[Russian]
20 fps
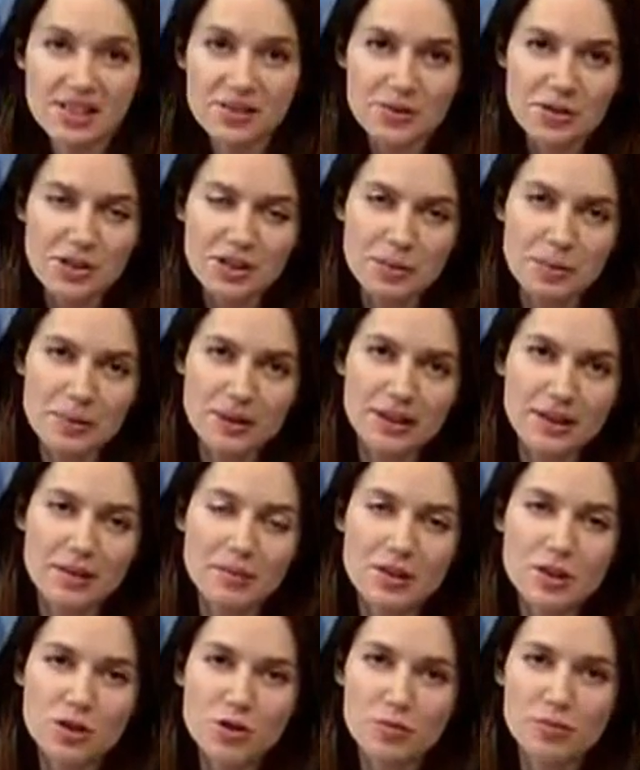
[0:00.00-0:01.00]
Здравствуйте, это
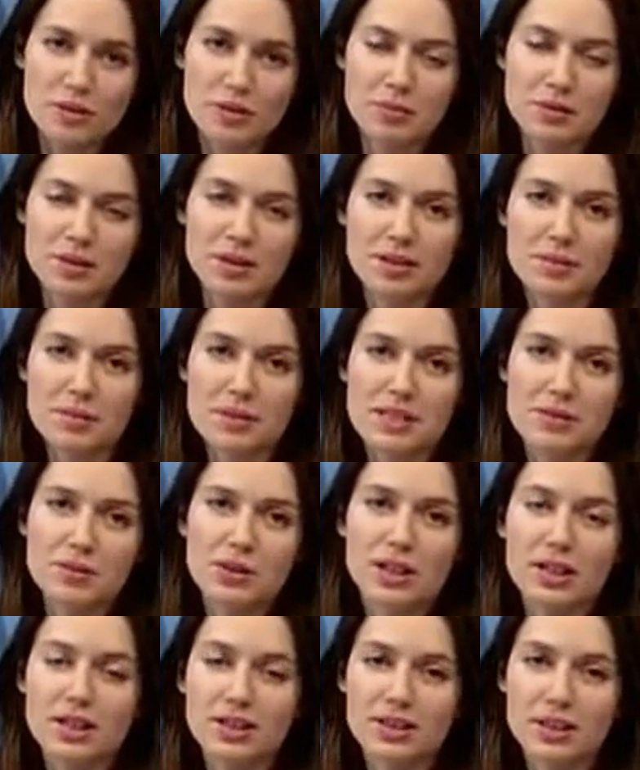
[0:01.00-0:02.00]
программа «Особое мнение». Меня
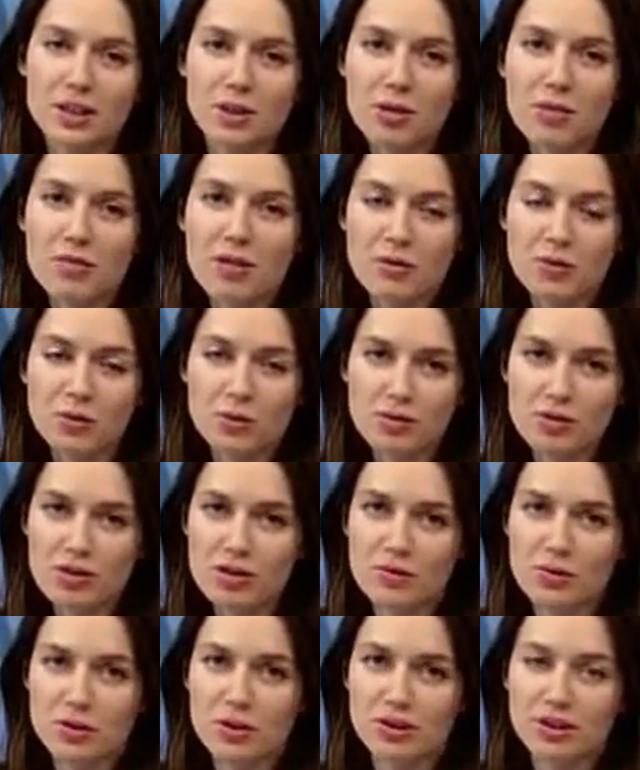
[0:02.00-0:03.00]
зовут Карина Орлова, а в
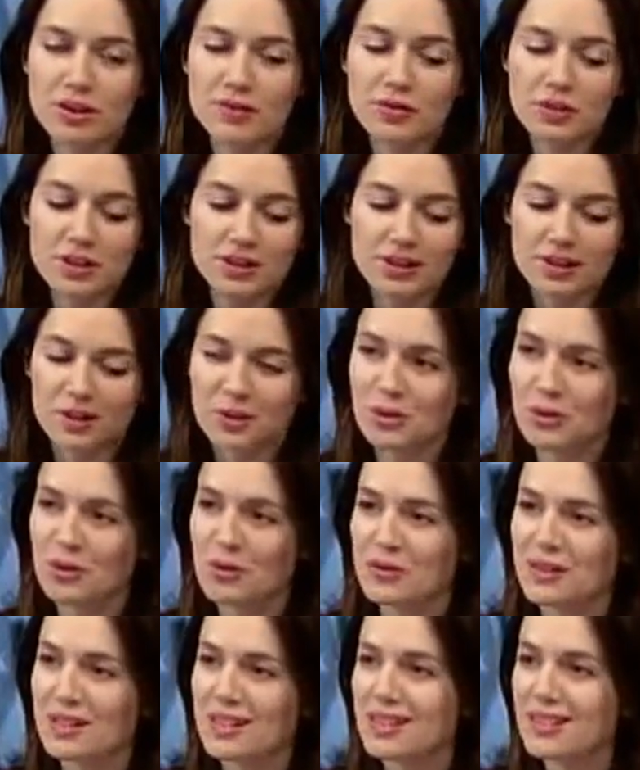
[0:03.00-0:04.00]
студии сегодня главный редактор
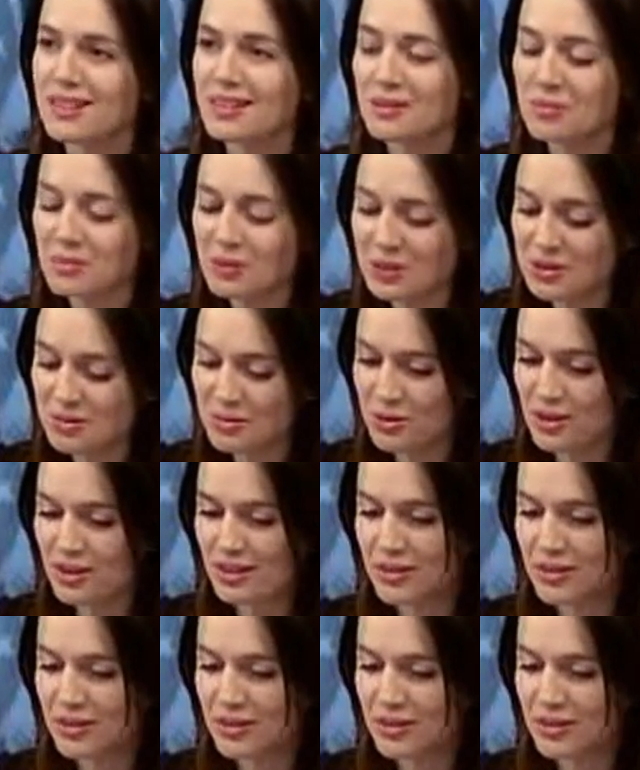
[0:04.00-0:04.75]
«Новой газеты» Дмитрий